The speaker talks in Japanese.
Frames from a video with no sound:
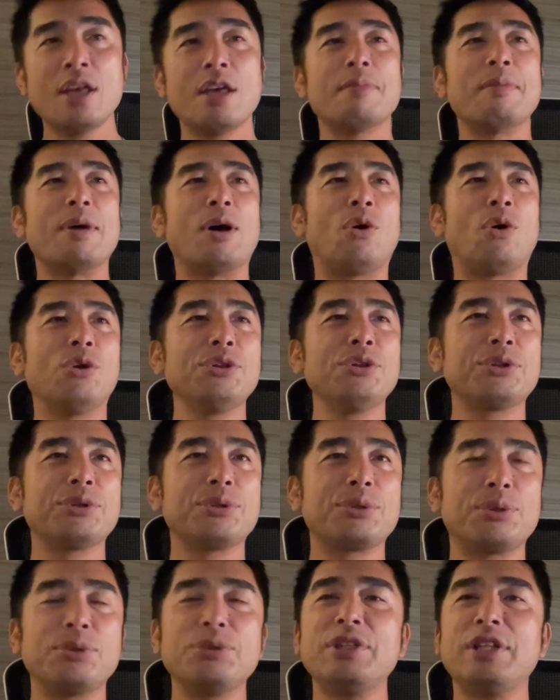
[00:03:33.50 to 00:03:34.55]
まあ、本
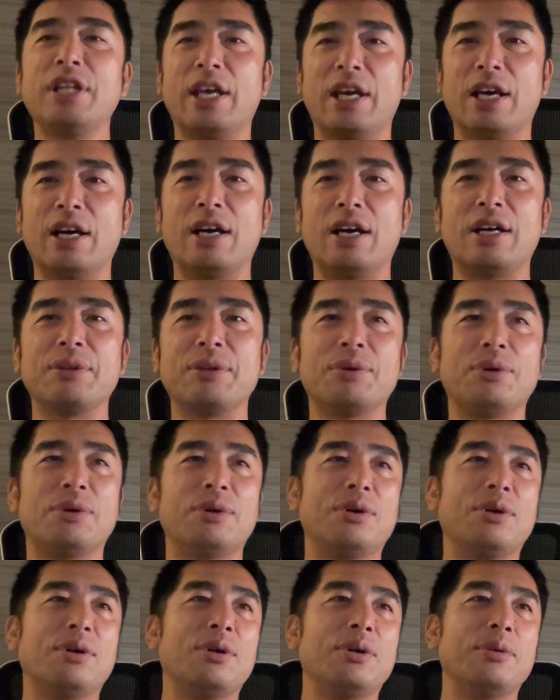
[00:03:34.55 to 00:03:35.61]
当にね、あ
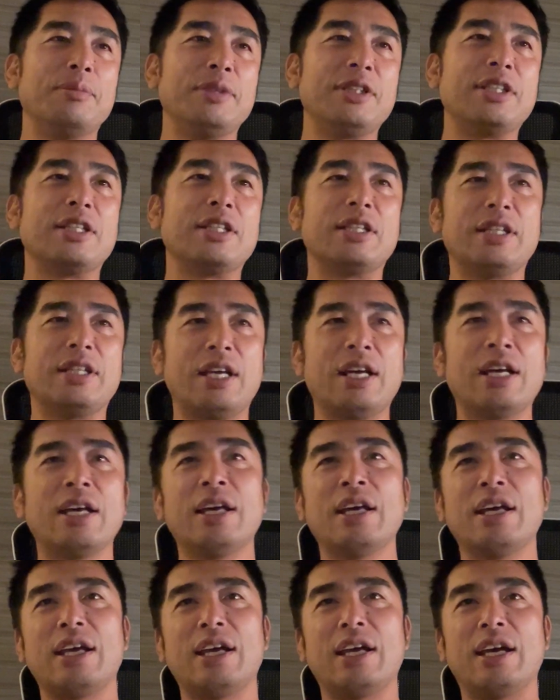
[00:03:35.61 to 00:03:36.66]
の見ててね、
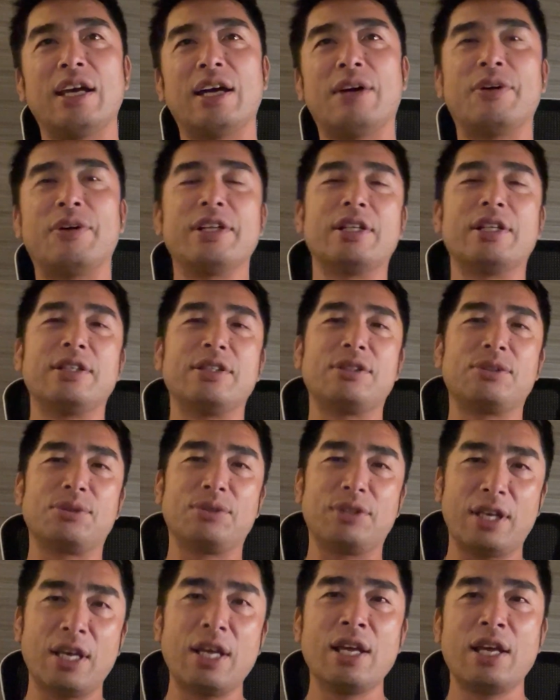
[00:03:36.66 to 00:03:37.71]
えー、哀れなんですよ
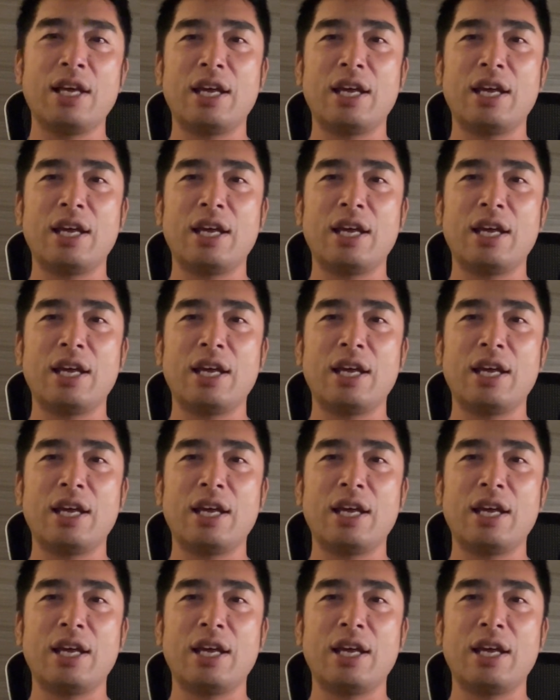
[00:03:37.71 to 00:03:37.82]
ね。